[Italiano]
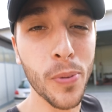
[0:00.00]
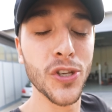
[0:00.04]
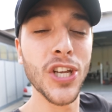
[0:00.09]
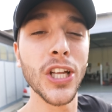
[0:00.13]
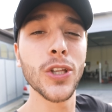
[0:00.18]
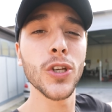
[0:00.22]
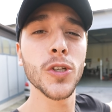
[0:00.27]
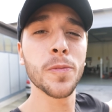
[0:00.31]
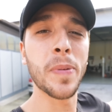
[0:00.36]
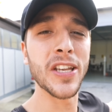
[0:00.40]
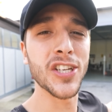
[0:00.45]

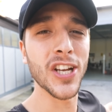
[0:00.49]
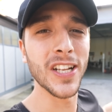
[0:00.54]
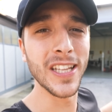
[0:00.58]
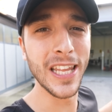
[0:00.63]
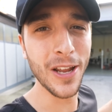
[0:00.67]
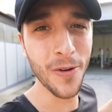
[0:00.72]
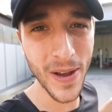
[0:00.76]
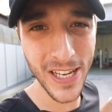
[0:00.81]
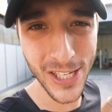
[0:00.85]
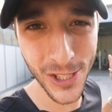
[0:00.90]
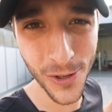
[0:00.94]
progetto special
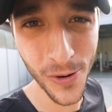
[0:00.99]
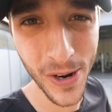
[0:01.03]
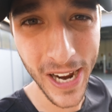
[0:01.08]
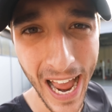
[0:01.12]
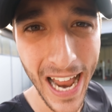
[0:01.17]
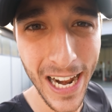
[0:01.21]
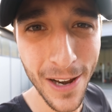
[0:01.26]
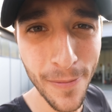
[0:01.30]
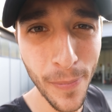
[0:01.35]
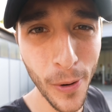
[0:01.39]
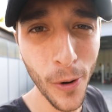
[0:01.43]
di questo
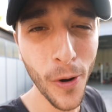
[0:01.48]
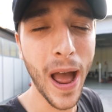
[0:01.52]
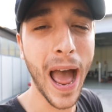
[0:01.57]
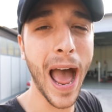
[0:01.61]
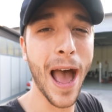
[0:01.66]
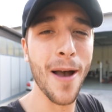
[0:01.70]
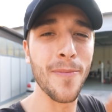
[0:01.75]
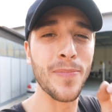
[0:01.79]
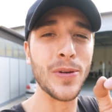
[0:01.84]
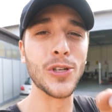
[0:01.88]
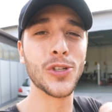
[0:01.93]
calibro
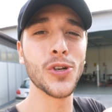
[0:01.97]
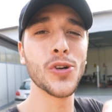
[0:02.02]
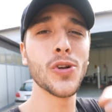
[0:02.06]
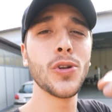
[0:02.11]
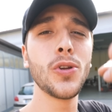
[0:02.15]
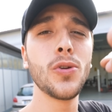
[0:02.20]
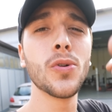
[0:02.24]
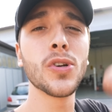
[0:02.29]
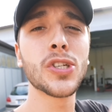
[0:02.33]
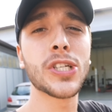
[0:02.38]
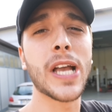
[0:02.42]
ha bisogno
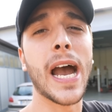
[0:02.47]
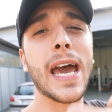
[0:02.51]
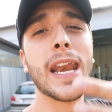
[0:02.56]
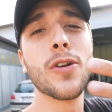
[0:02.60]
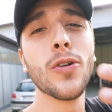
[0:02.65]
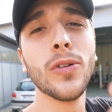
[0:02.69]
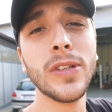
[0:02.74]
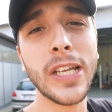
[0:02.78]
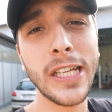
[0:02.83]
di uno scarico